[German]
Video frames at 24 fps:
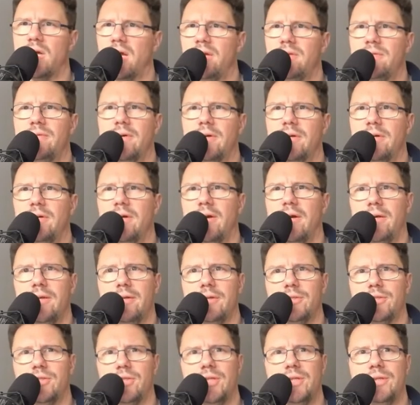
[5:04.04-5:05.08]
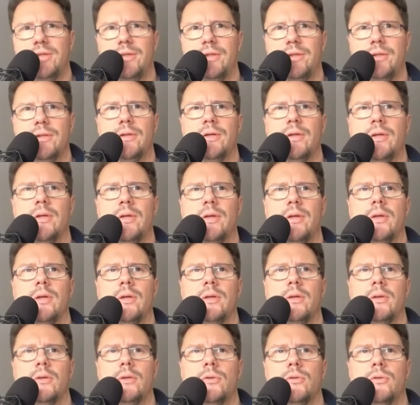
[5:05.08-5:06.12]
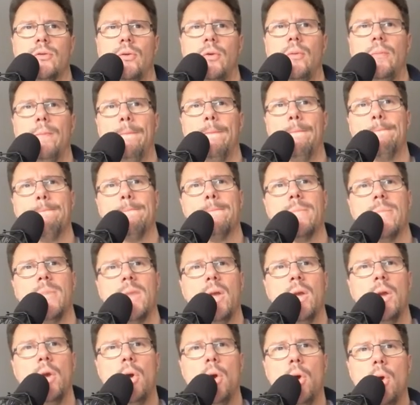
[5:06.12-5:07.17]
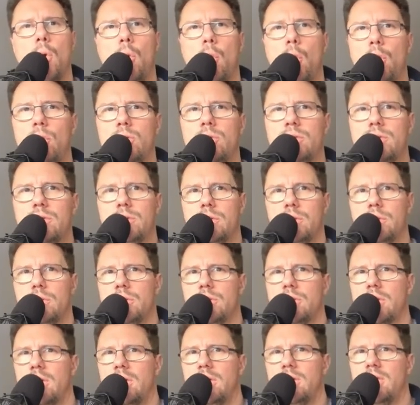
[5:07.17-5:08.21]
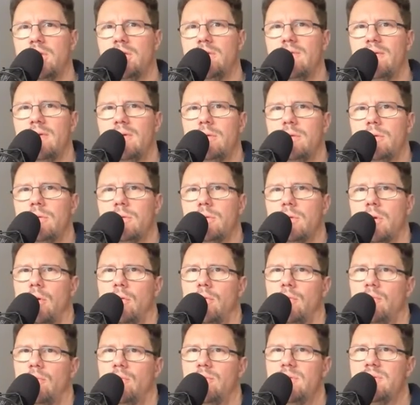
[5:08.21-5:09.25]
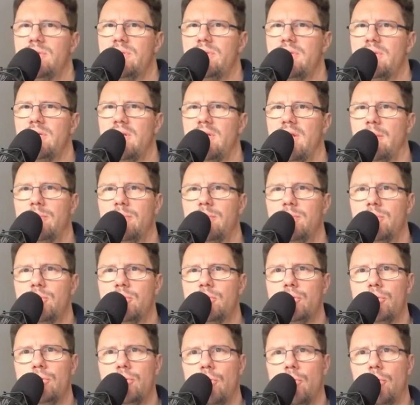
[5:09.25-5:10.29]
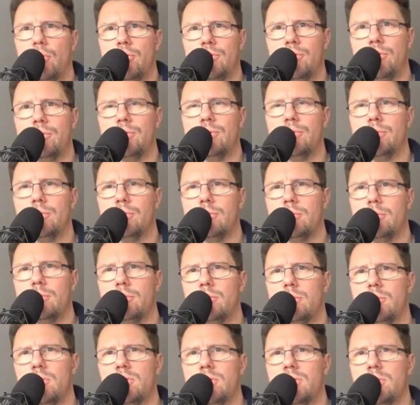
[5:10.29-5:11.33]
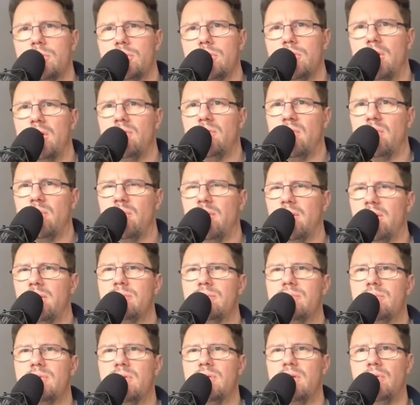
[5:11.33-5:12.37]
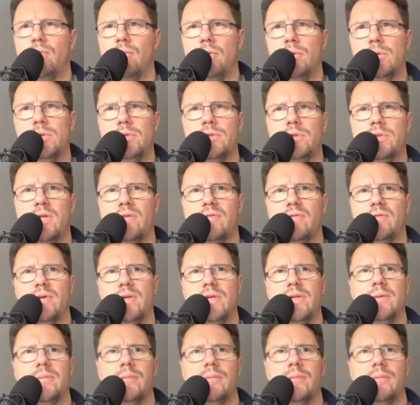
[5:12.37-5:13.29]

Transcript: einfach in Reihe geschaltet. So. Und ich drehe die Quelle noch auf, bis die Lampe schön leuchtet. das ist hier etwa bei 10 Volt der Fall.